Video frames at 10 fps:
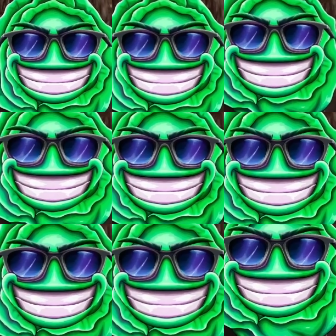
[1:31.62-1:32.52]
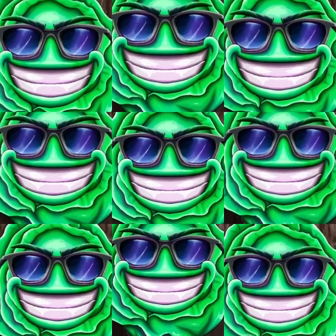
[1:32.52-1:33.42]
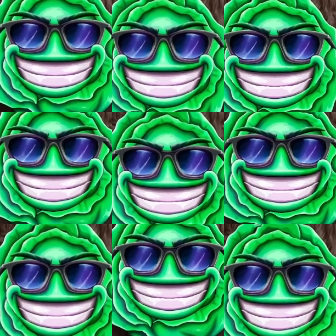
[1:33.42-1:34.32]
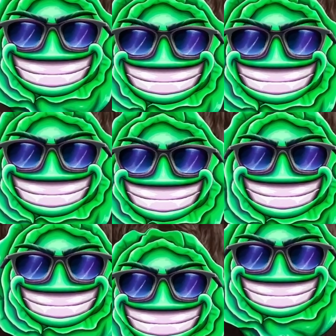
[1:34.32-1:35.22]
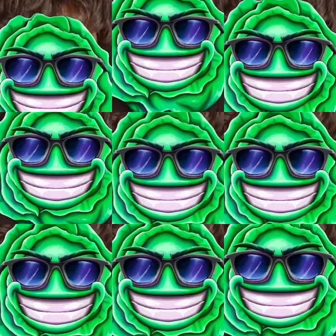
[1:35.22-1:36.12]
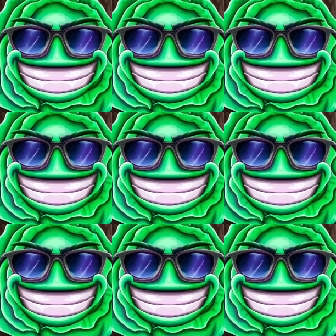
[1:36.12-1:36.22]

Creí que era estúpido buscar explicaciones sobre esto, pero la verdad es que no entiendo ni un carajo. Traten de